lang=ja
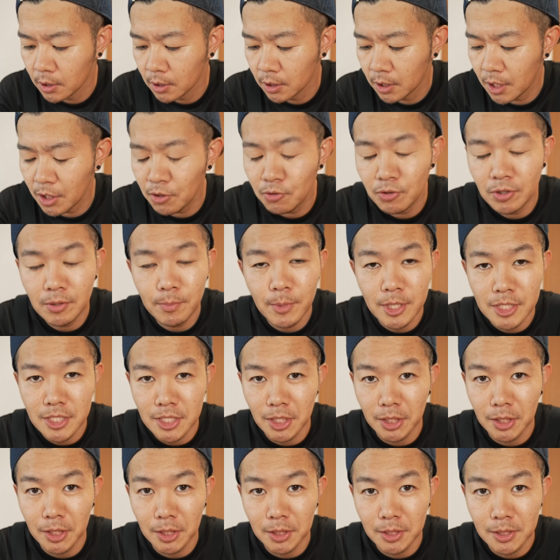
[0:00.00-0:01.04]
ていうイメージ
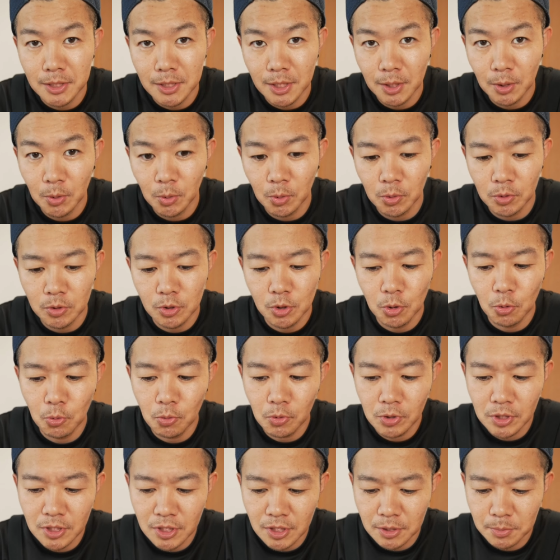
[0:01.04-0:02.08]
だったんですけど、
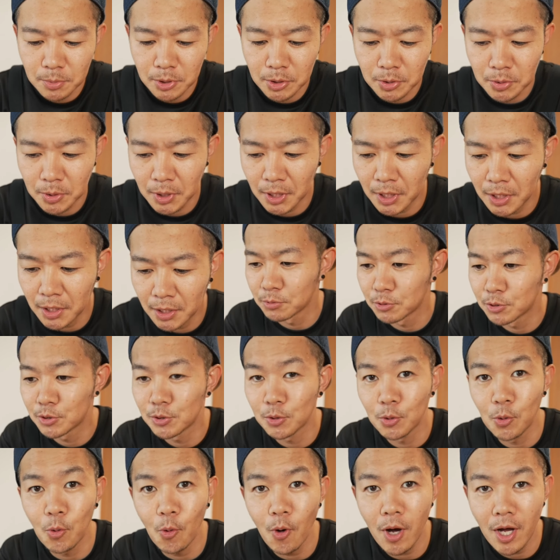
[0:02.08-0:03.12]
調理済みのね、普
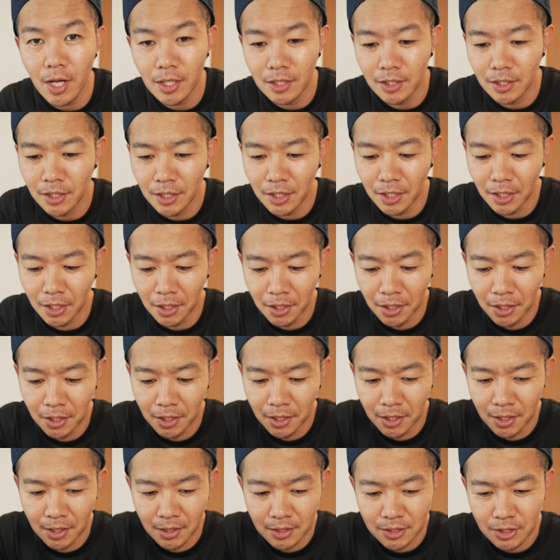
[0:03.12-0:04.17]
通ご飯に
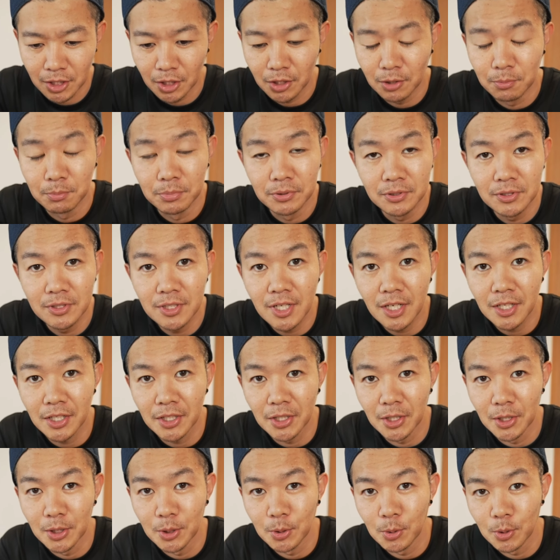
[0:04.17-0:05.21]
シャッとぶっかけ
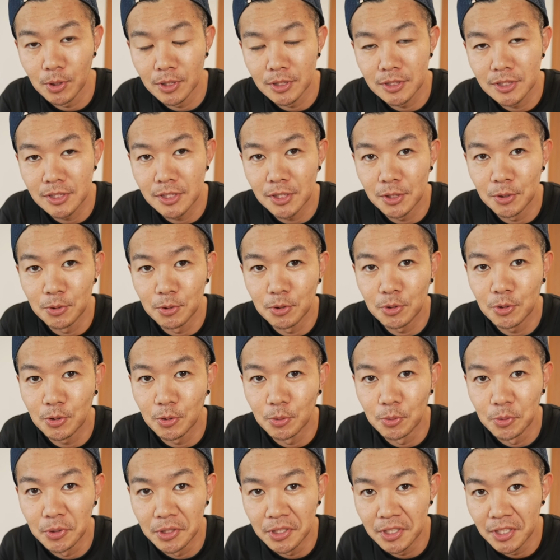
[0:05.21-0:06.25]
たりとかしてる人
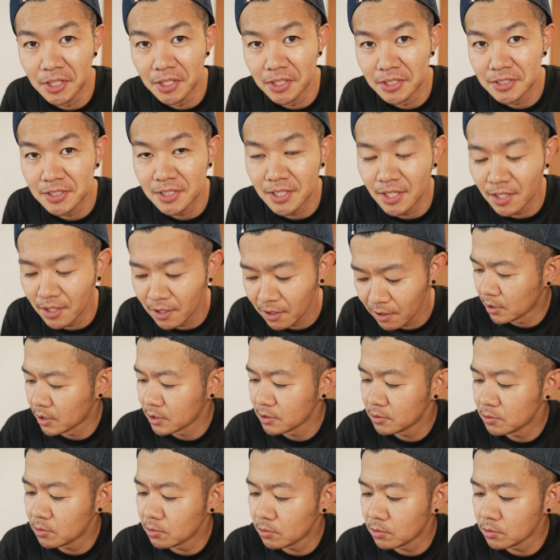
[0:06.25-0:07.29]
もいてですね、
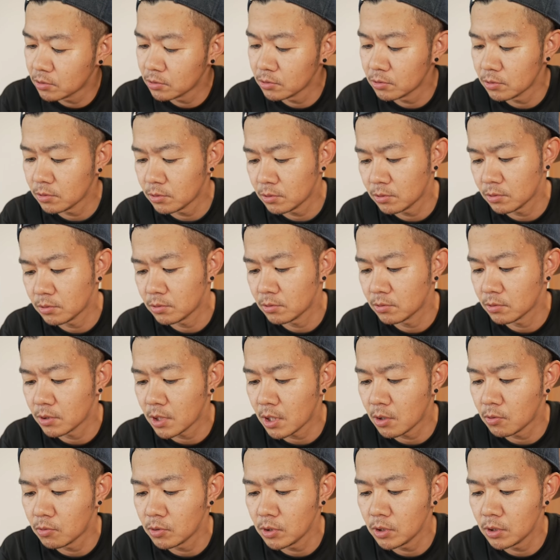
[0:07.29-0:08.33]
アルコールの
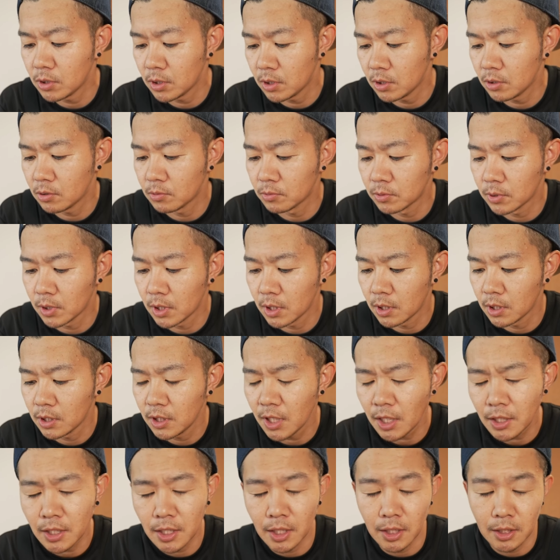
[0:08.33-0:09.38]
香りっていうのをね
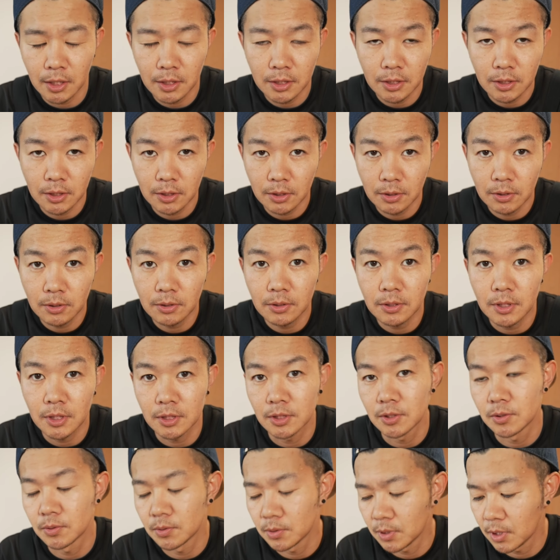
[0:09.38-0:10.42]
ややするんで
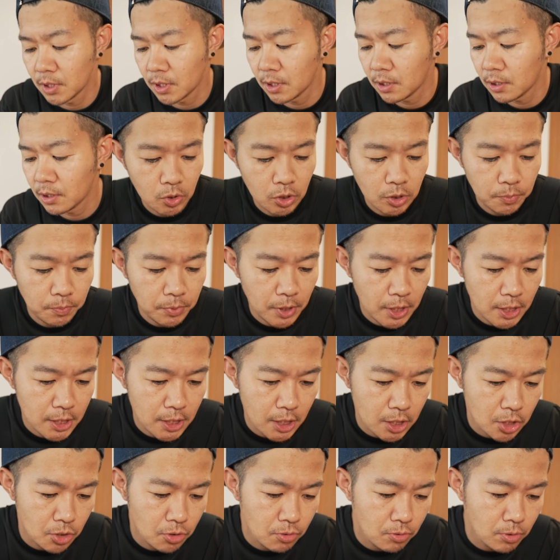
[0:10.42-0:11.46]
すよねスプレーし
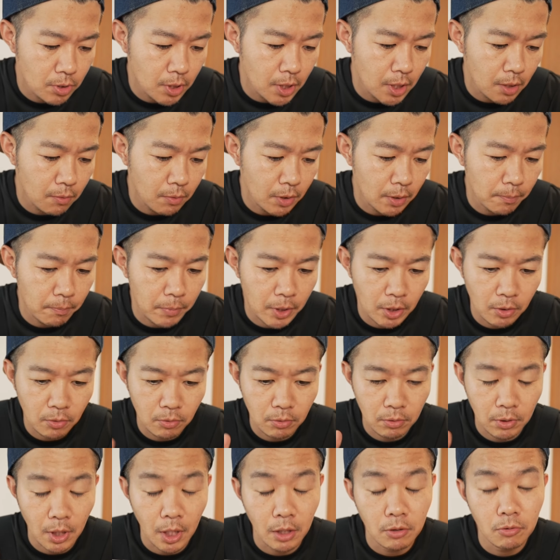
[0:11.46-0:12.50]
た瞬間はやっぱり
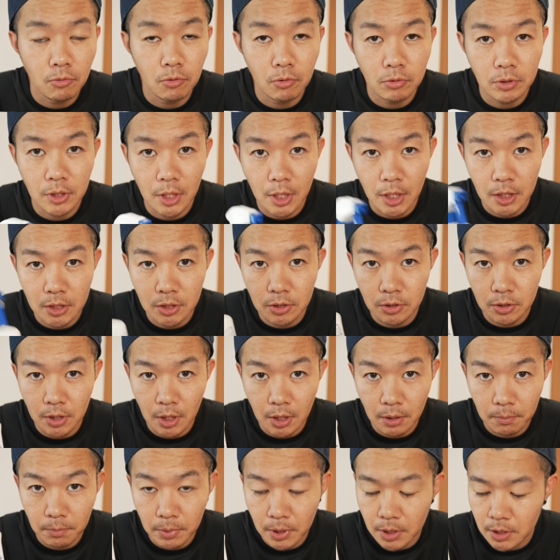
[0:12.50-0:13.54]
アルコール
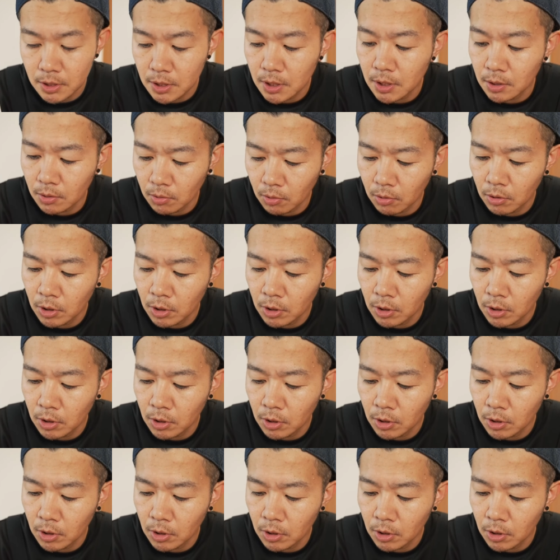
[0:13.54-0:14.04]
77%っ